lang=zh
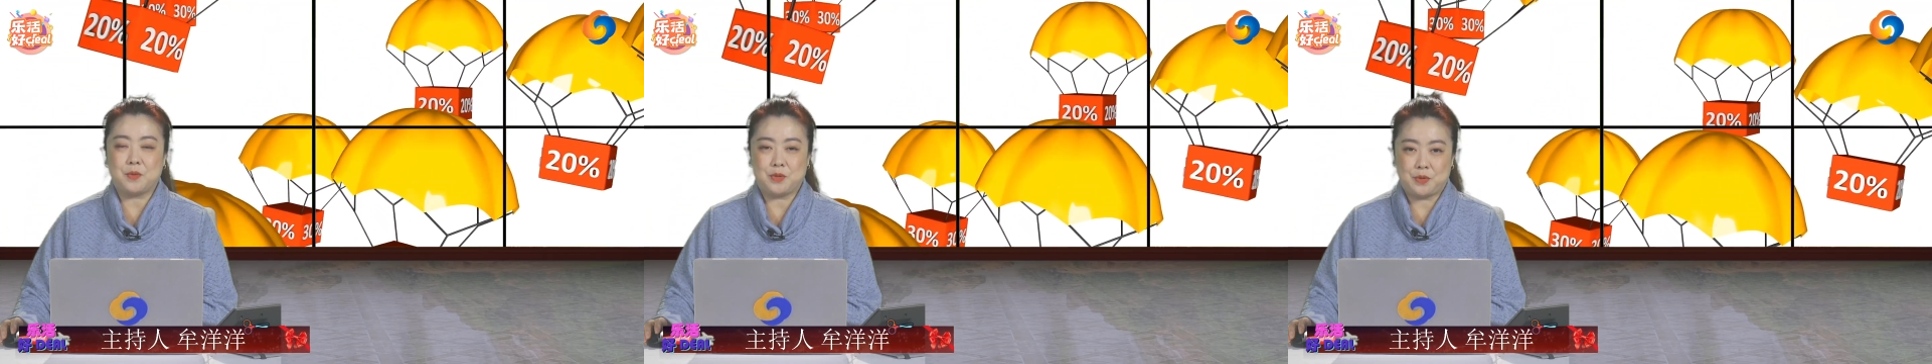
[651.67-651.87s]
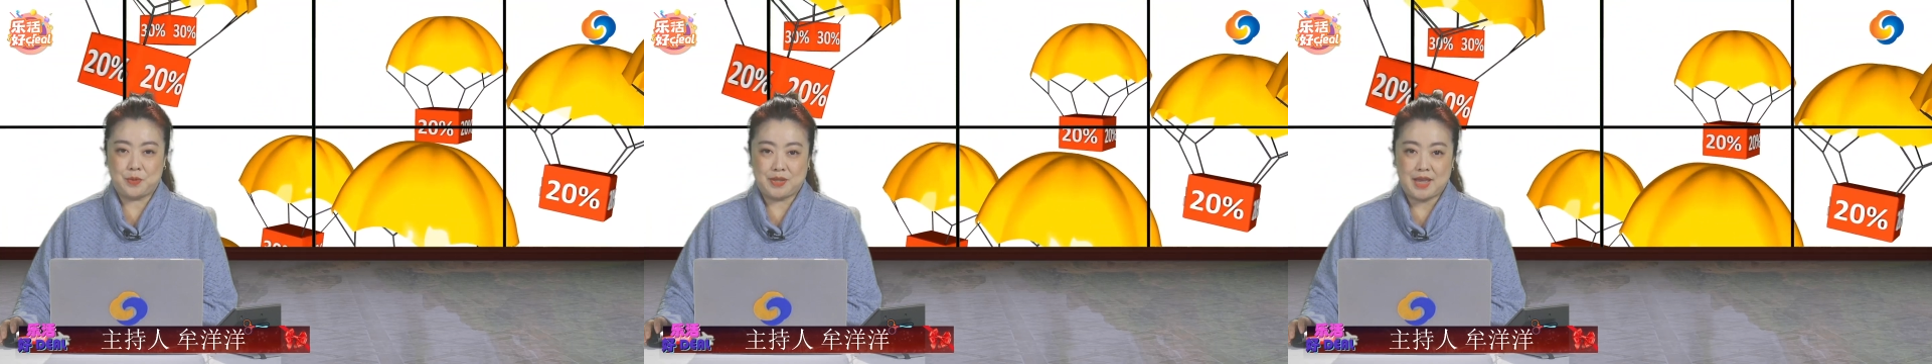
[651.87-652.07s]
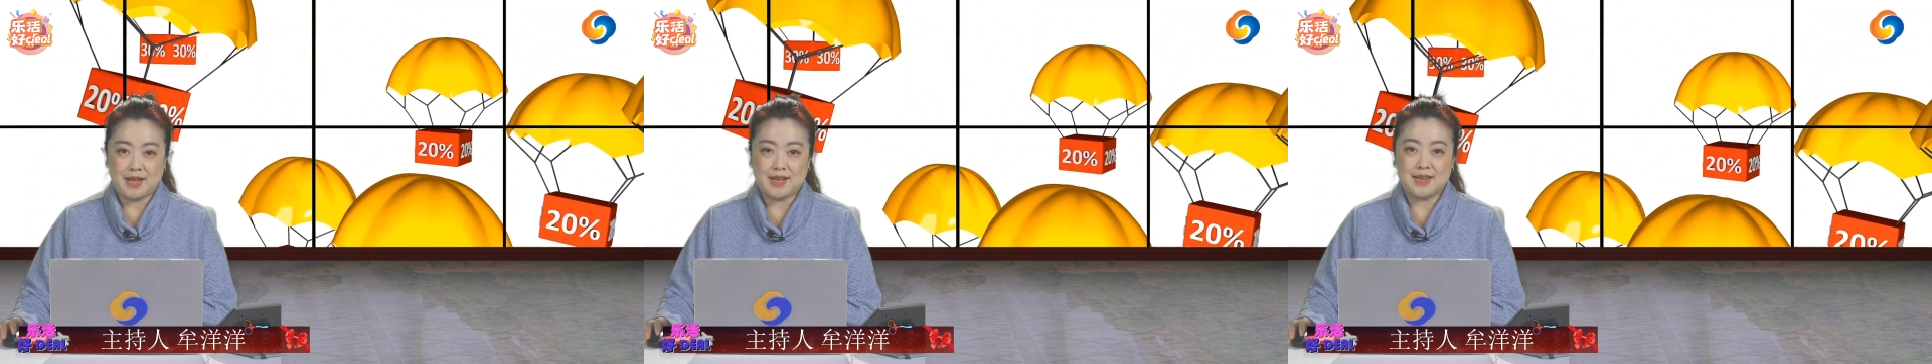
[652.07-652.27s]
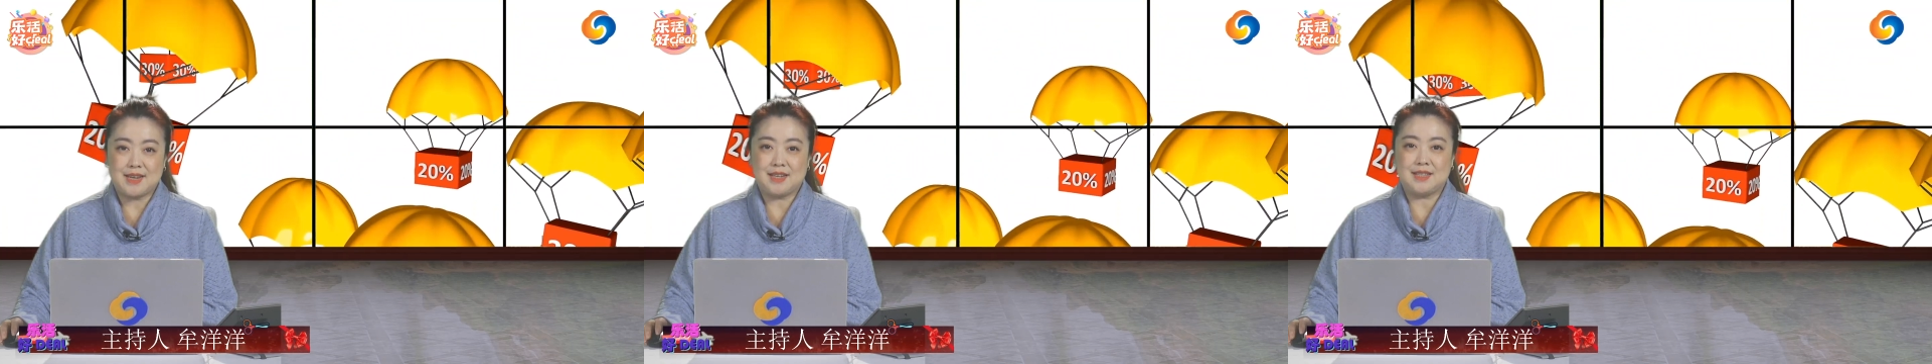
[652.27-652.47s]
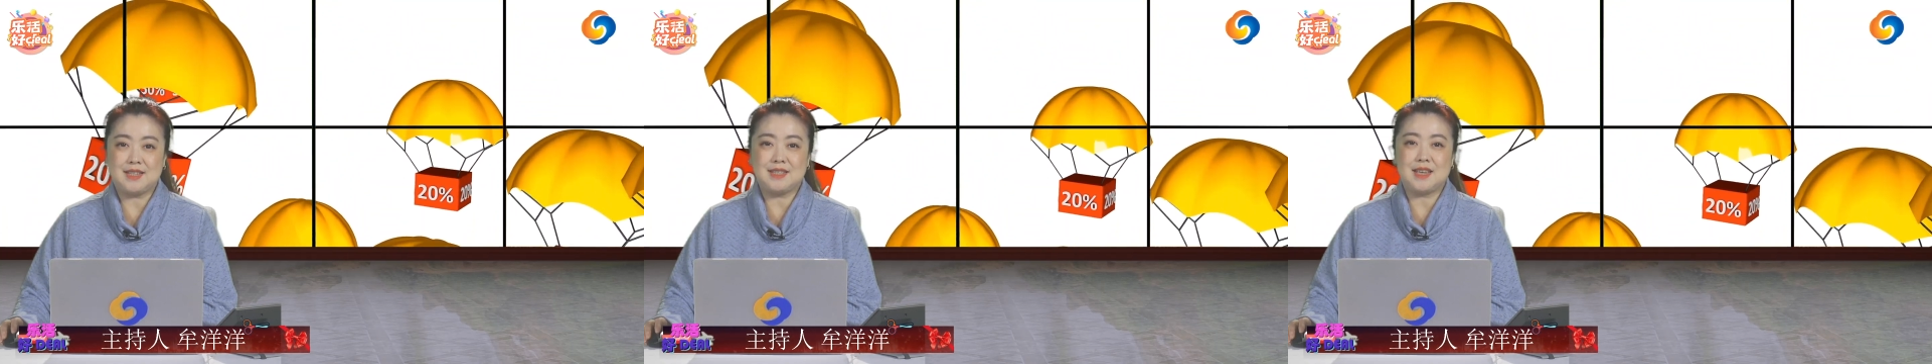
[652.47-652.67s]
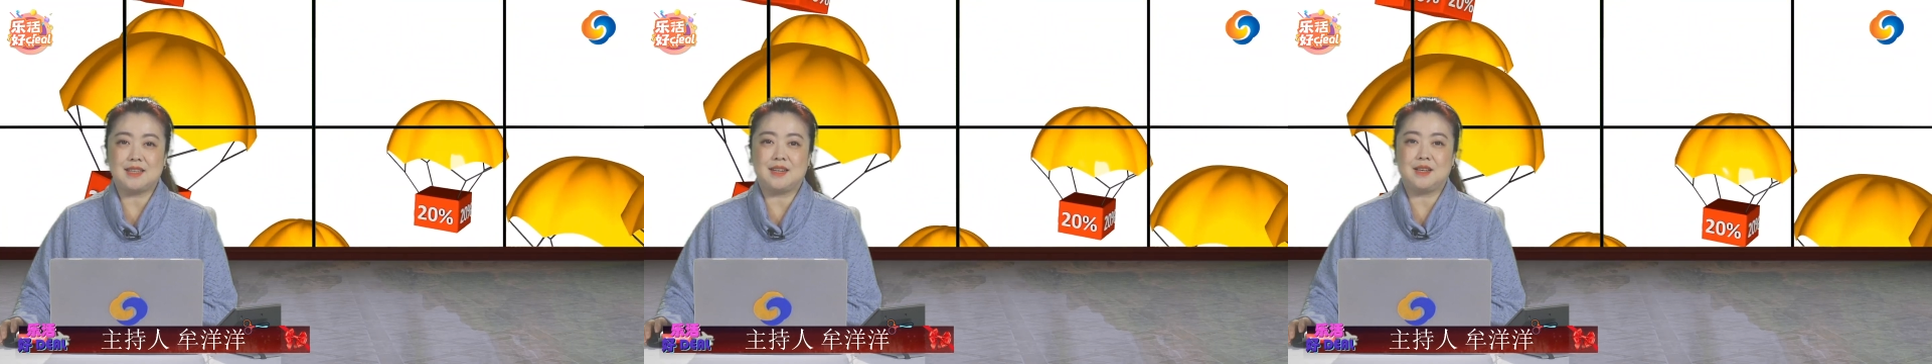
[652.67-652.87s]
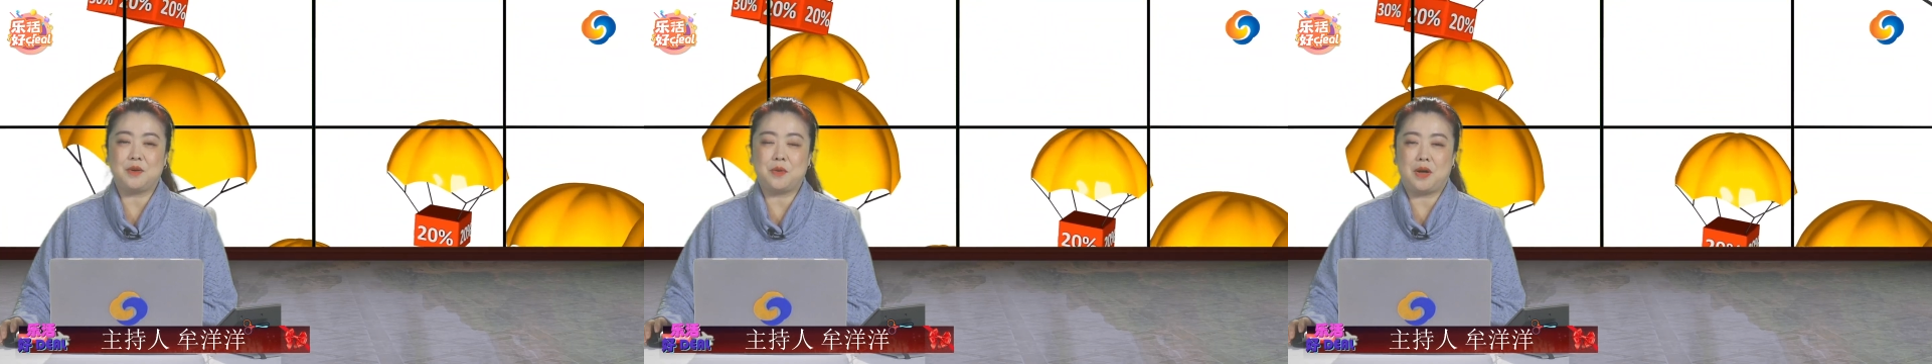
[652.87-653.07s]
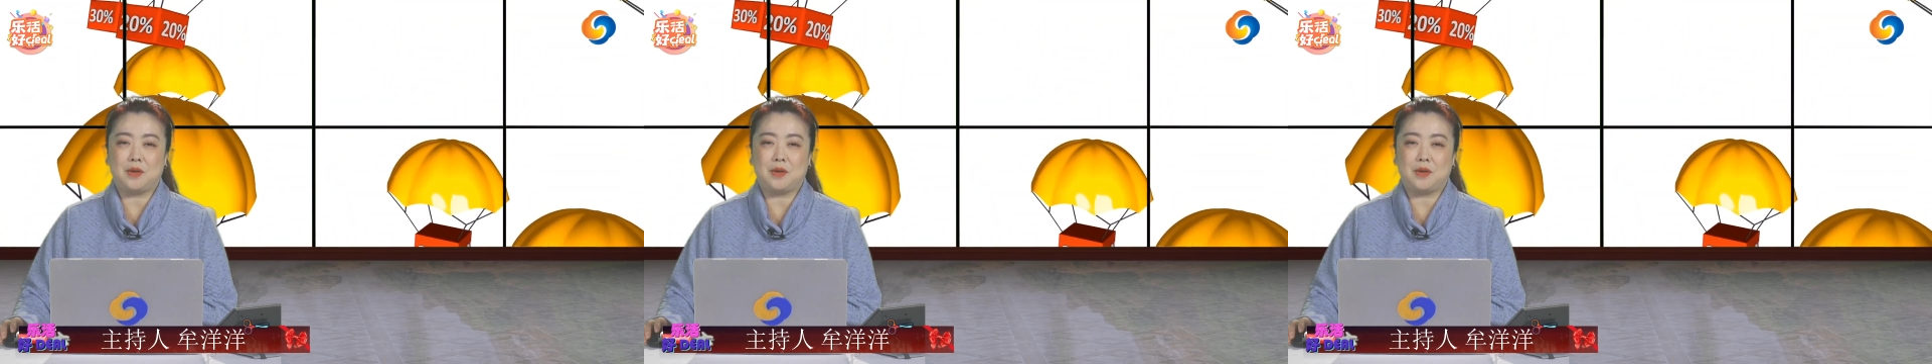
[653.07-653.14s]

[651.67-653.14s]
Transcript: 我都会带给您精彩的乐活好